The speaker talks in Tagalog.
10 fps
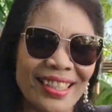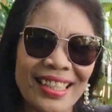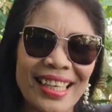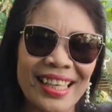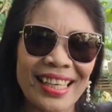
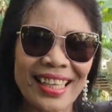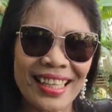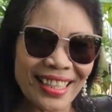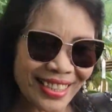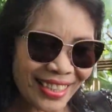
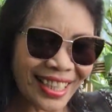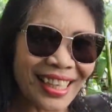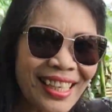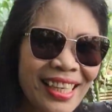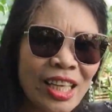Yes.
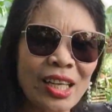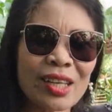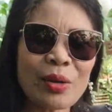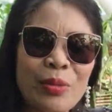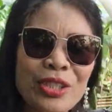
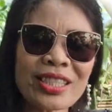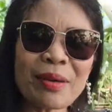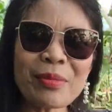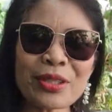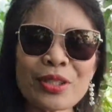Kumusta
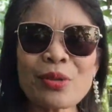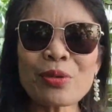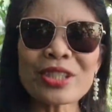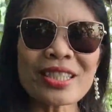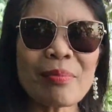mos,
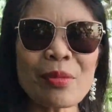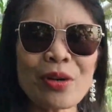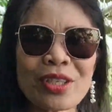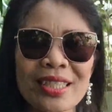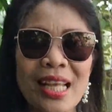kumusta
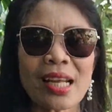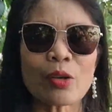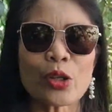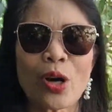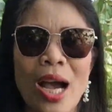mos. Dala ko yung